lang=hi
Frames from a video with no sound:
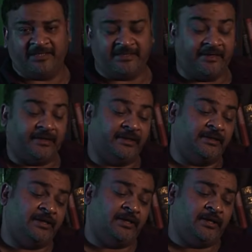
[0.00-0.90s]
बात कर रहे
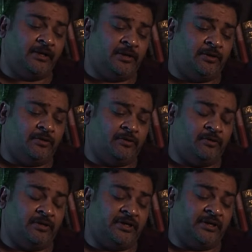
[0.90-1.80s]
हैं
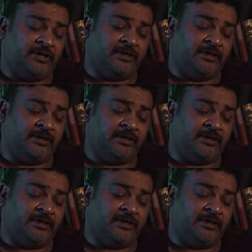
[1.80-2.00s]
और